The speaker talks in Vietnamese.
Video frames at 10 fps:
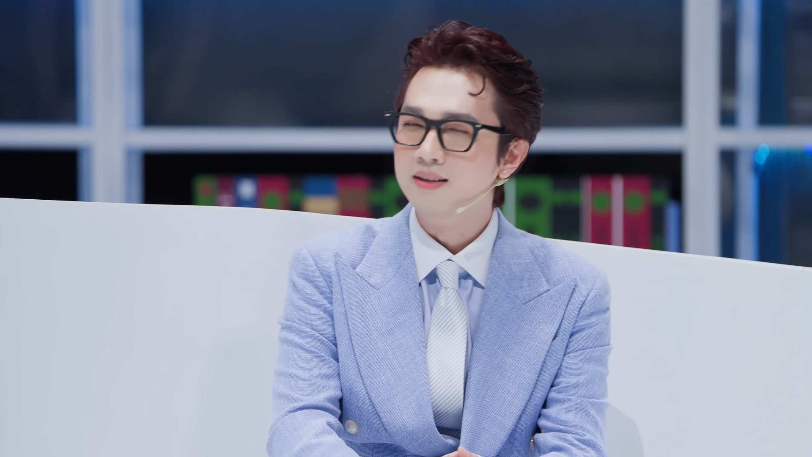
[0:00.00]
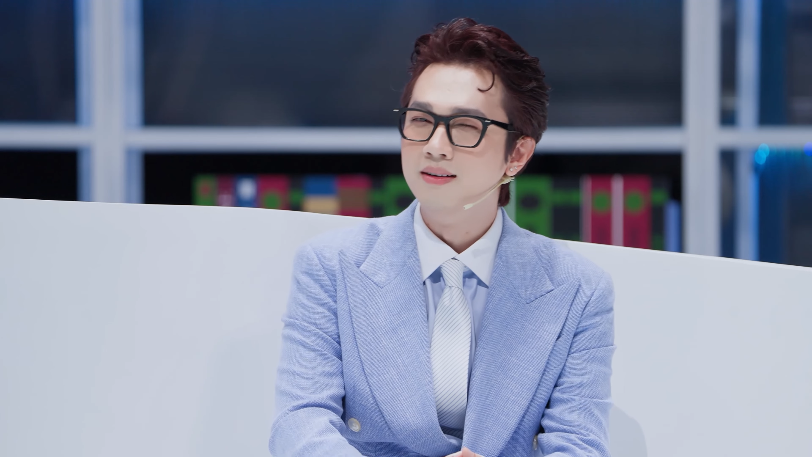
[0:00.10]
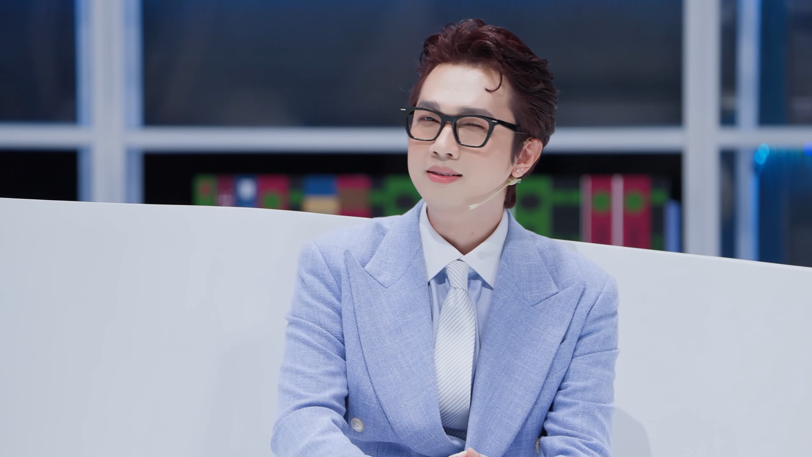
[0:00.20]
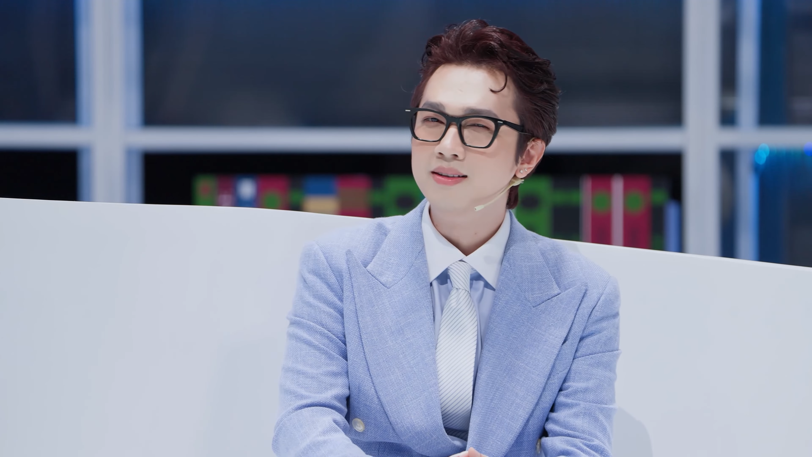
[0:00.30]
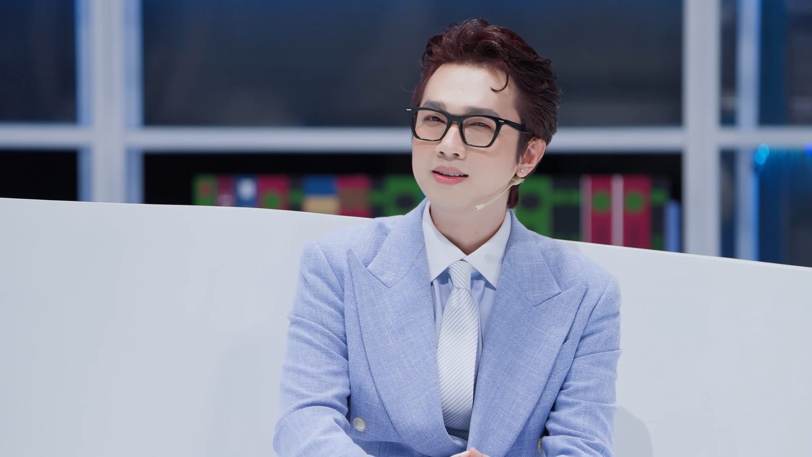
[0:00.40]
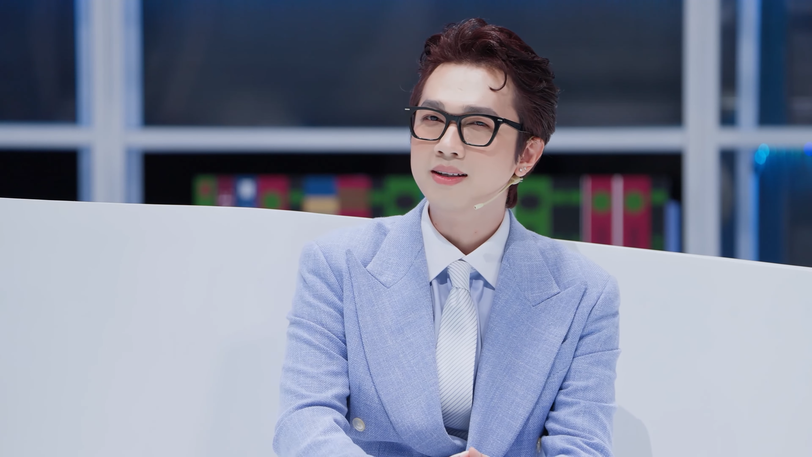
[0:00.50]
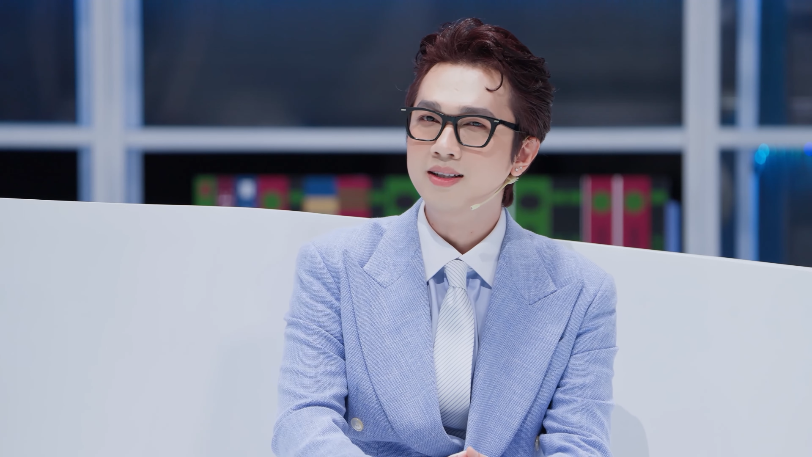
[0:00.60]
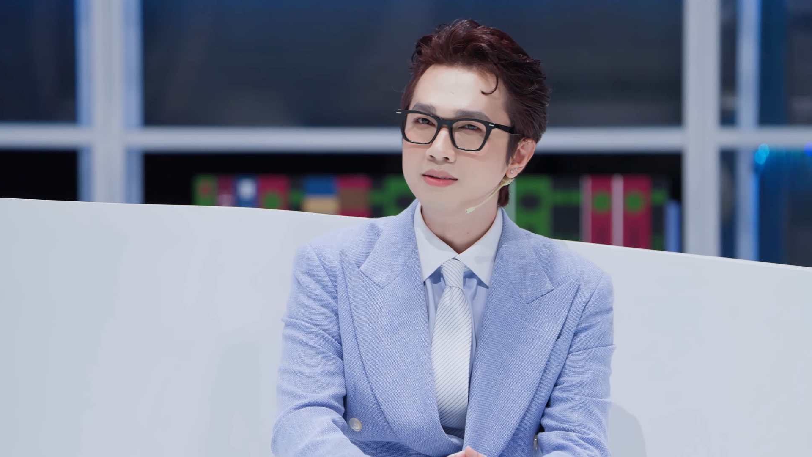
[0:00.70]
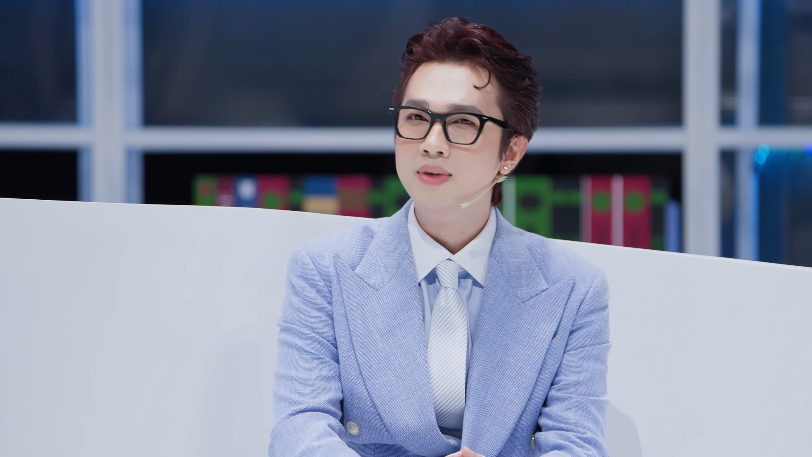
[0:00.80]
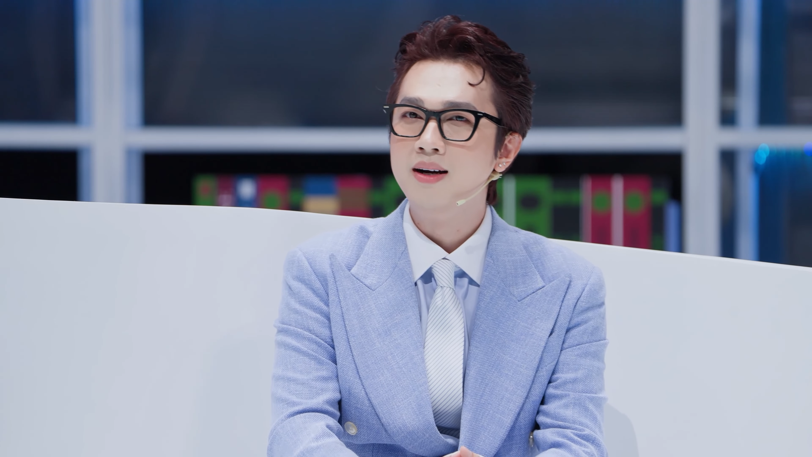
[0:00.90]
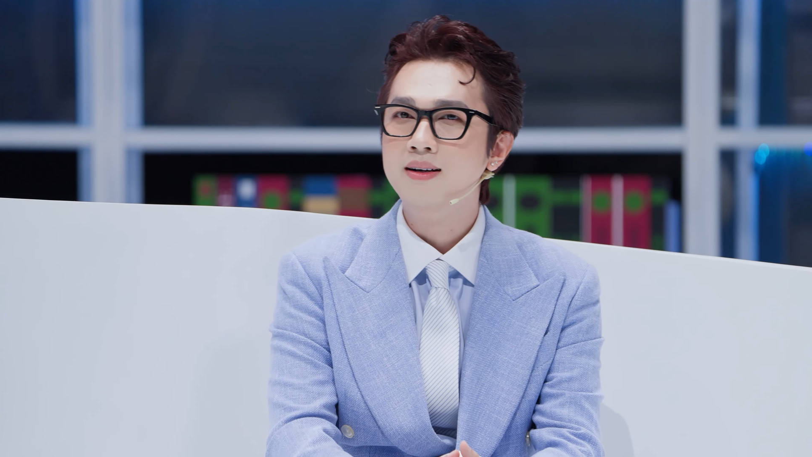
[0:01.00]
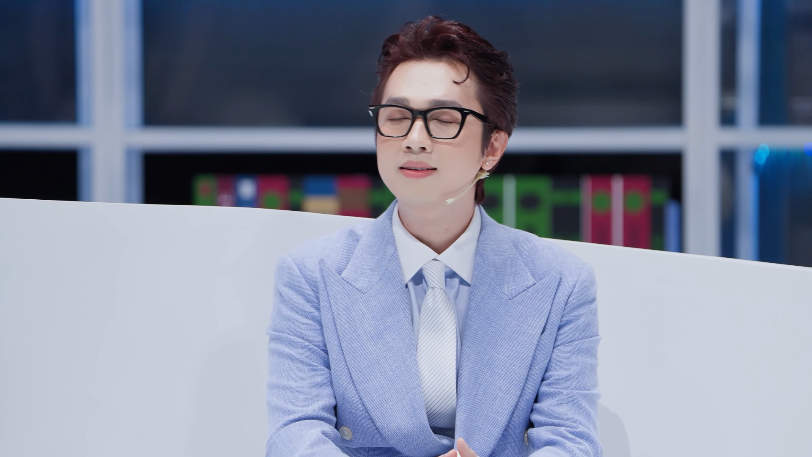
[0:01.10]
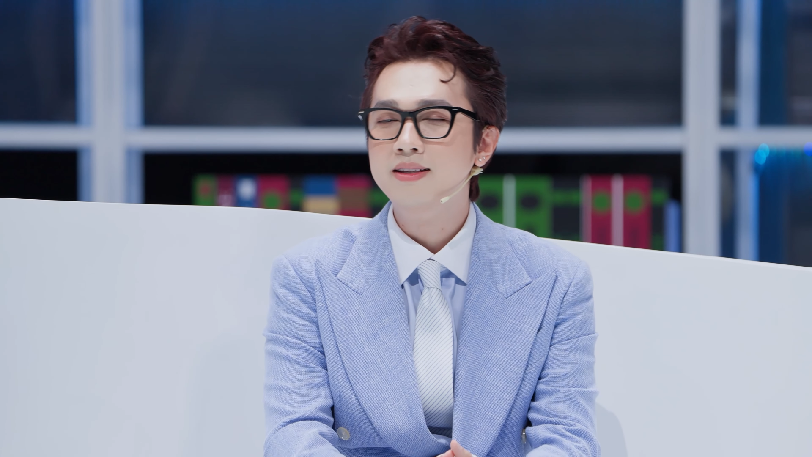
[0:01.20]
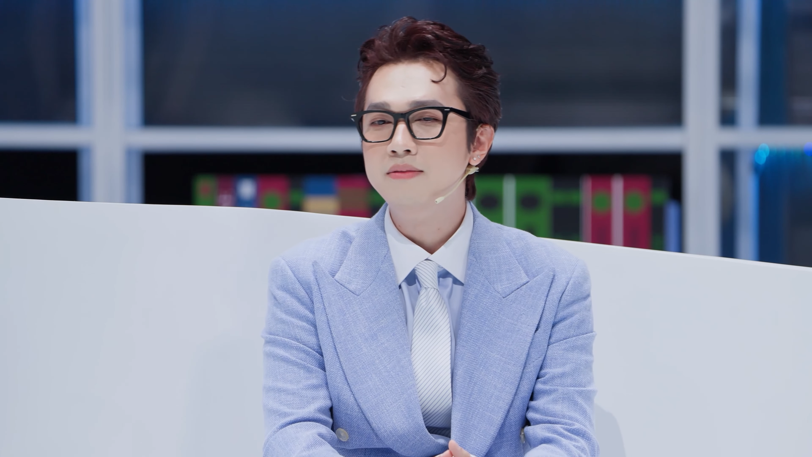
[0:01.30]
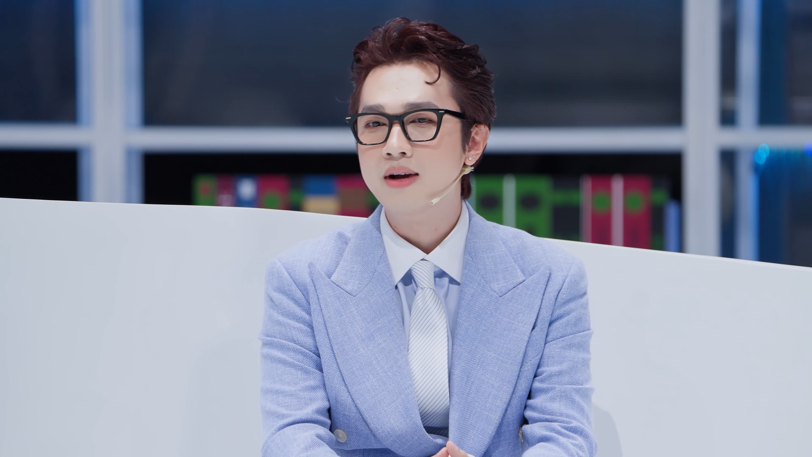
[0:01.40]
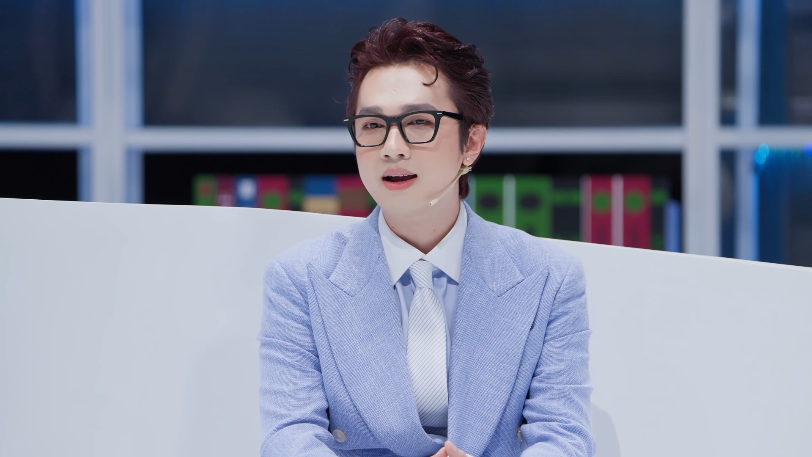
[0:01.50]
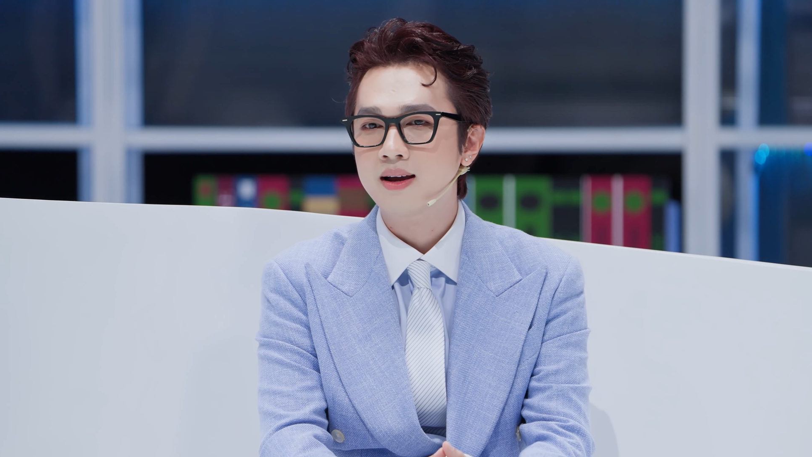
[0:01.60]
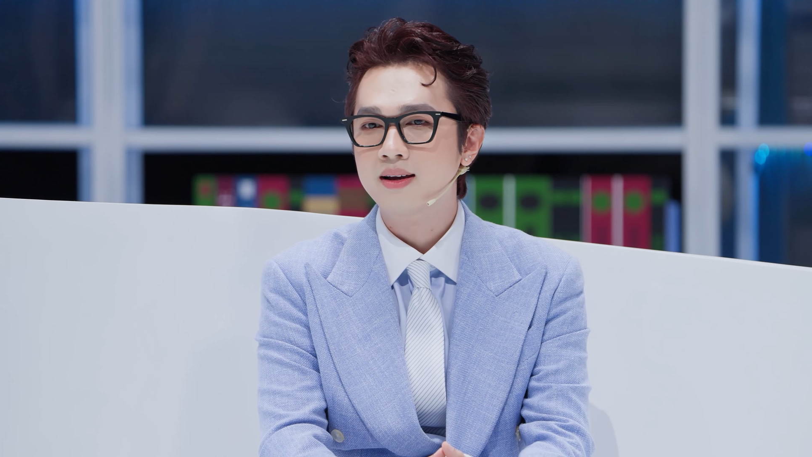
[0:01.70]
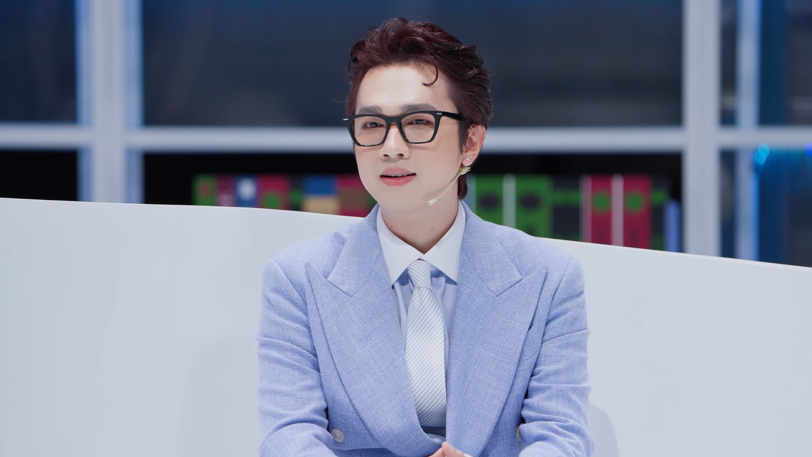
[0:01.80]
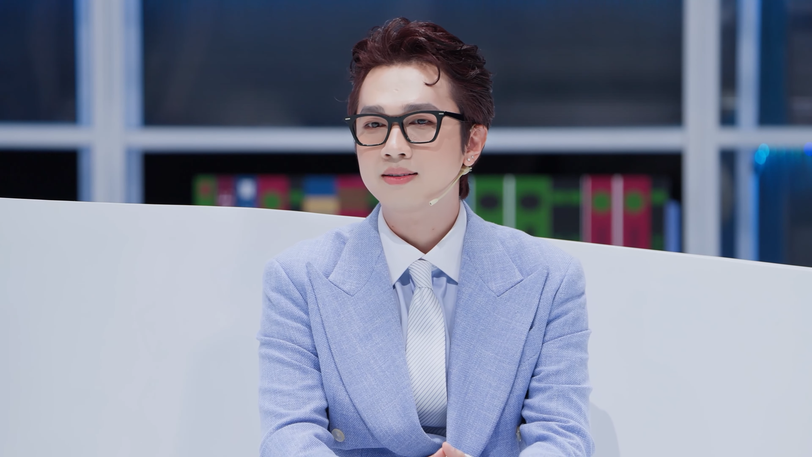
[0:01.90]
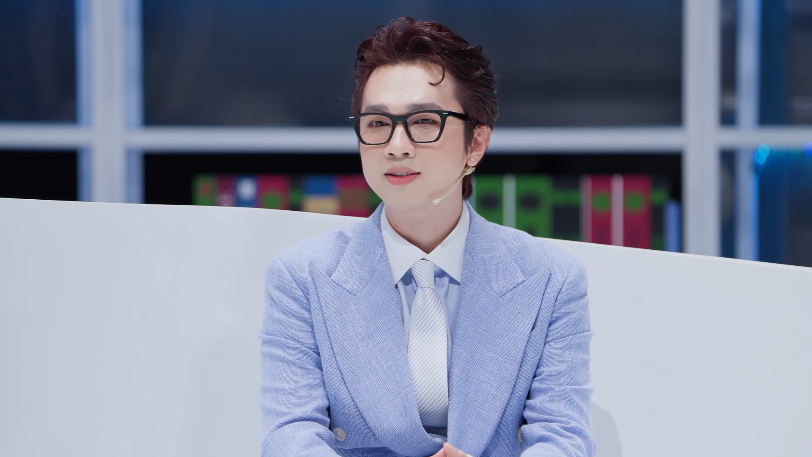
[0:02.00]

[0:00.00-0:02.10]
tưởng những cái ước mơ nhưng mà